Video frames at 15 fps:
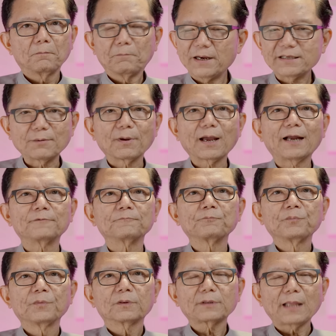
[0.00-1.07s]
ไม่สำคัญ
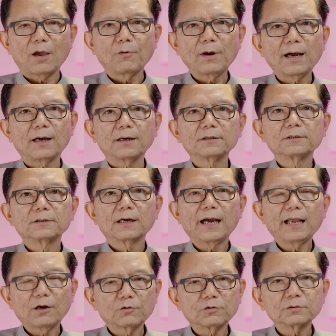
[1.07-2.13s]
แต่ว่าให้
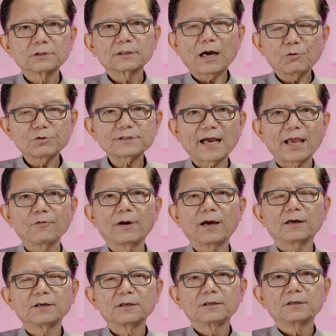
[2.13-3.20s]
เราเข้าใจว่า
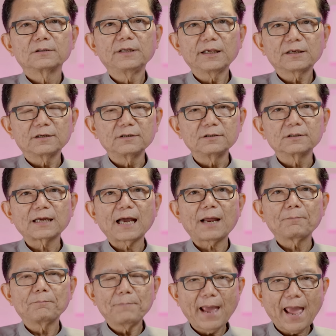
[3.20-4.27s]
นี่คือกา
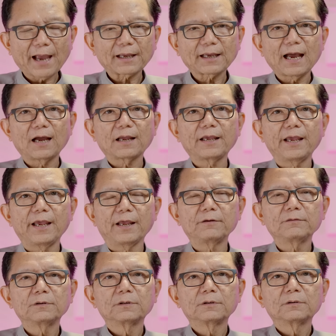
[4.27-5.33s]
รแบกกางเขน
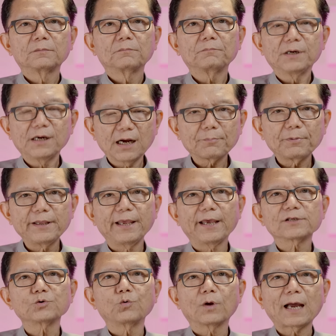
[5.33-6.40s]
เพื่อพระเย
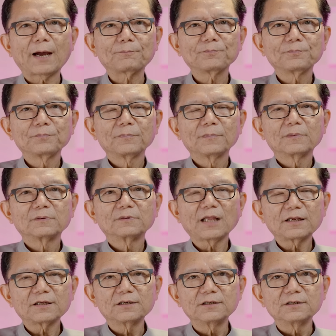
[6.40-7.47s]
ซูครับ
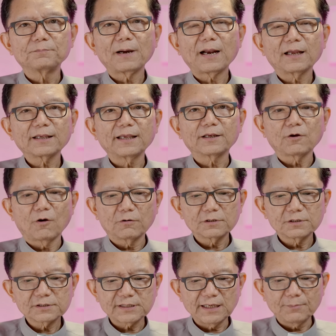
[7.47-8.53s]
นั่นคือภารกิจของ
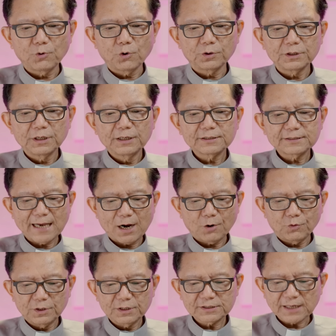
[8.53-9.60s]
ซีโมนชาว
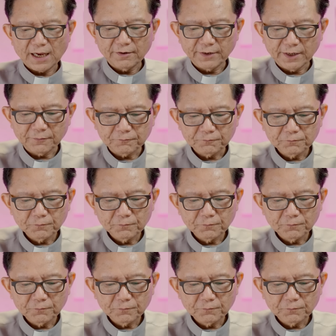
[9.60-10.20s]
ไซริน